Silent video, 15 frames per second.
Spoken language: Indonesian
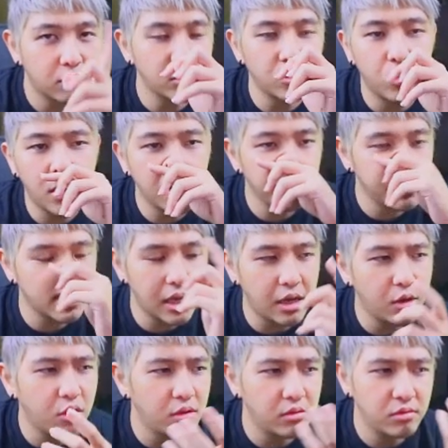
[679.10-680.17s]
right watch doang
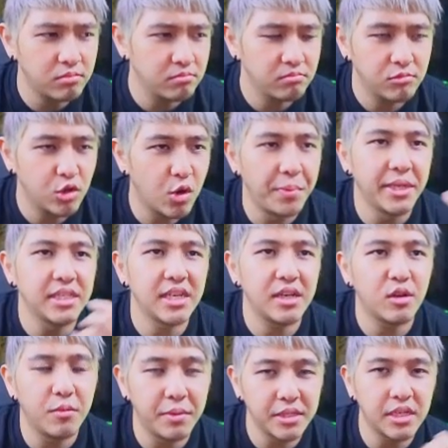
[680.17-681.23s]
bisa gue
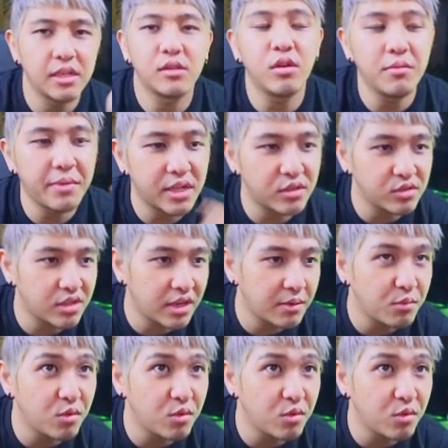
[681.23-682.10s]
peceng gue peceng itu 500